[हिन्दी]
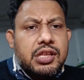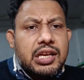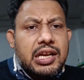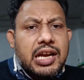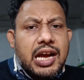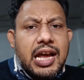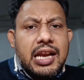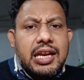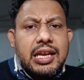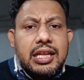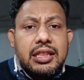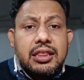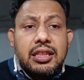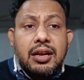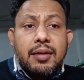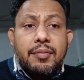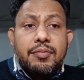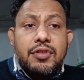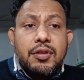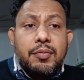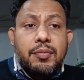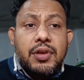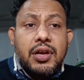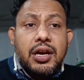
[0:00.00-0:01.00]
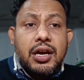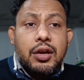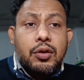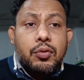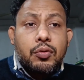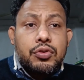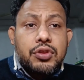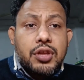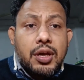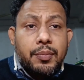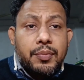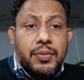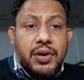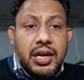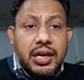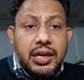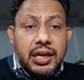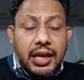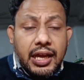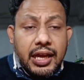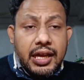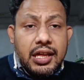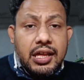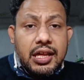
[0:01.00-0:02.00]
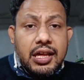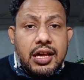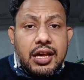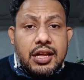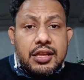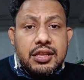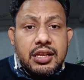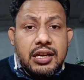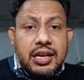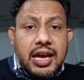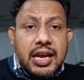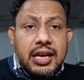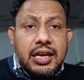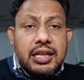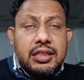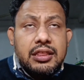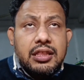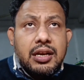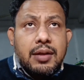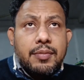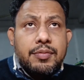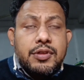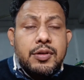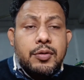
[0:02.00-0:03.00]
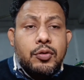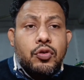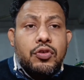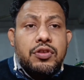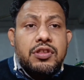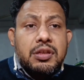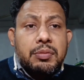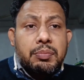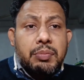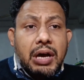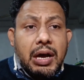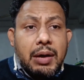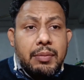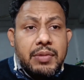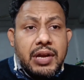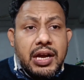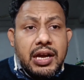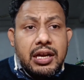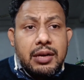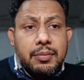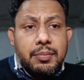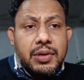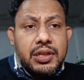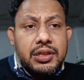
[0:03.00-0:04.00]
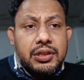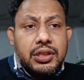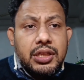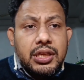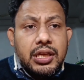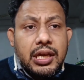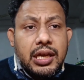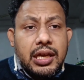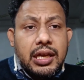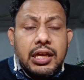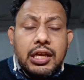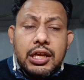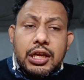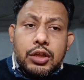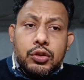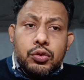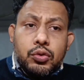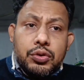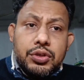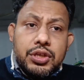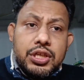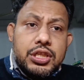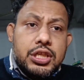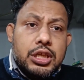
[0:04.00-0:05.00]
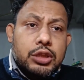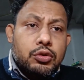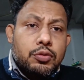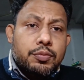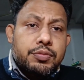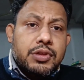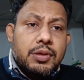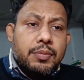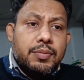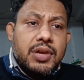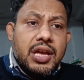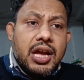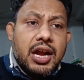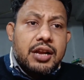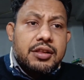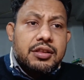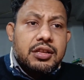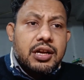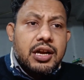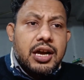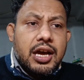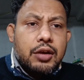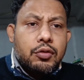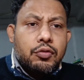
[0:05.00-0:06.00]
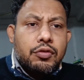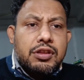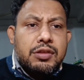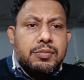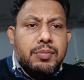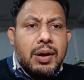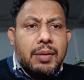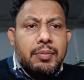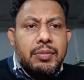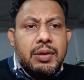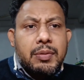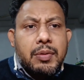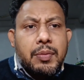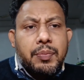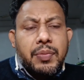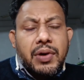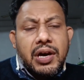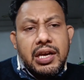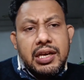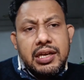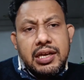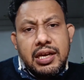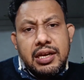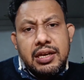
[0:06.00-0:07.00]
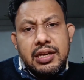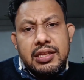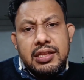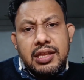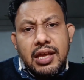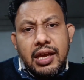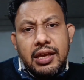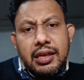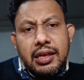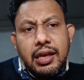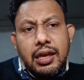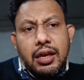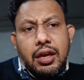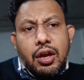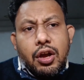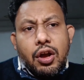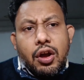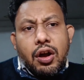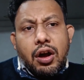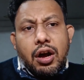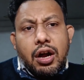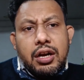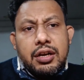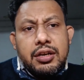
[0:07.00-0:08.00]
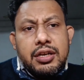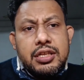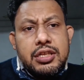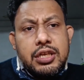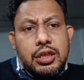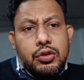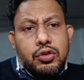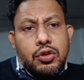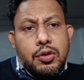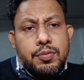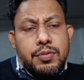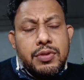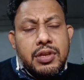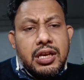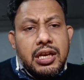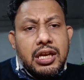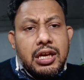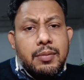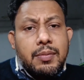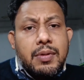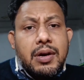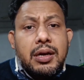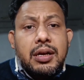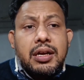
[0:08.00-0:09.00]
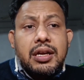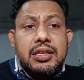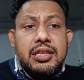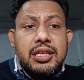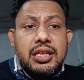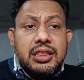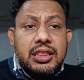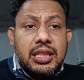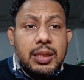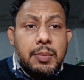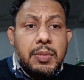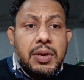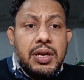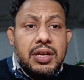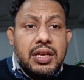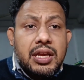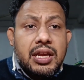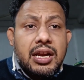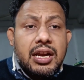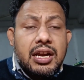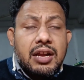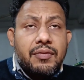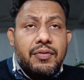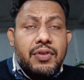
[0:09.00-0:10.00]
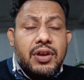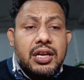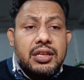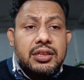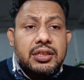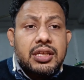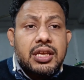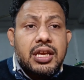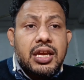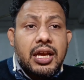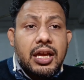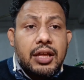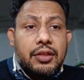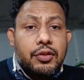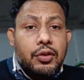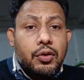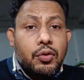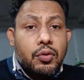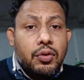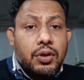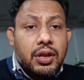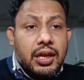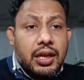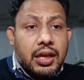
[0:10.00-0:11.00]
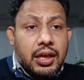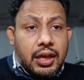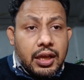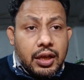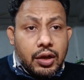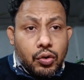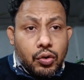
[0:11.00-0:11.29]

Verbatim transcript: सरकार के तरफ से भी अगर कुछ अपडेट है सरकार के तरफ से कोई संभावना अगर बनती है तो निश्चित रूप से बिहार सरकार को इस मामले में पहल करनी चाहिए और निश्चित रूप से लगभग जितने भी डीएलएड अभ्यर्थी हैं जिन्होंने